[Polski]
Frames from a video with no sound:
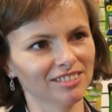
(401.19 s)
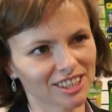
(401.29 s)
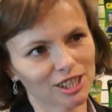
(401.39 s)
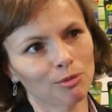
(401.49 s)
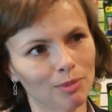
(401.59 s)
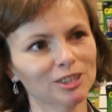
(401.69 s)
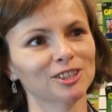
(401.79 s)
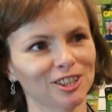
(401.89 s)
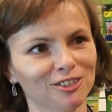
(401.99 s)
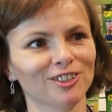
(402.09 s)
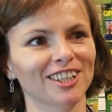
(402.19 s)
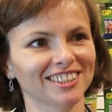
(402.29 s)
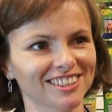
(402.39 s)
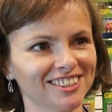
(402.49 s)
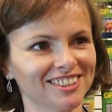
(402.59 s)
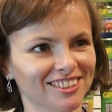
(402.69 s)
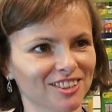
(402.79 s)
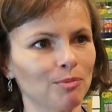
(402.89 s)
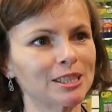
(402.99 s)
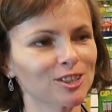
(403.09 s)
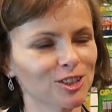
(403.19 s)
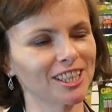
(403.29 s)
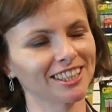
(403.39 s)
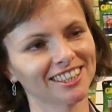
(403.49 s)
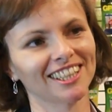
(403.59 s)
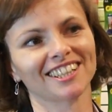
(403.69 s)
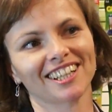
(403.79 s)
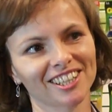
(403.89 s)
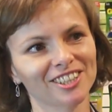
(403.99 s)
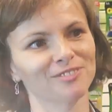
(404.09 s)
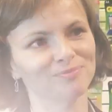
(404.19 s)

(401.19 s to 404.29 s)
E, jesteśmy bardzo zadowoleni z obecności na tych targach.